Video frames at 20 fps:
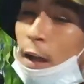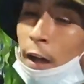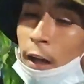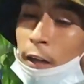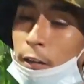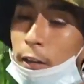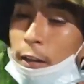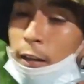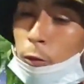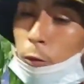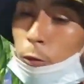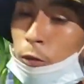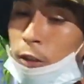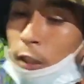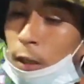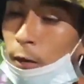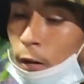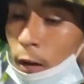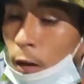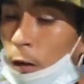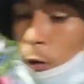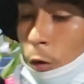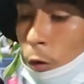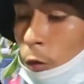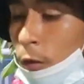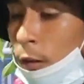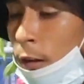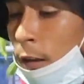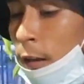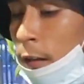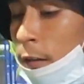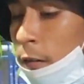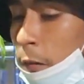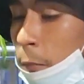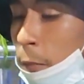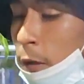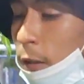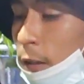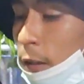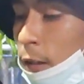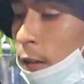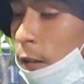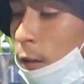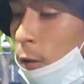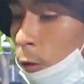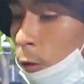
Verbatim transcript: Ah, es un trabajo donde, si me entiende,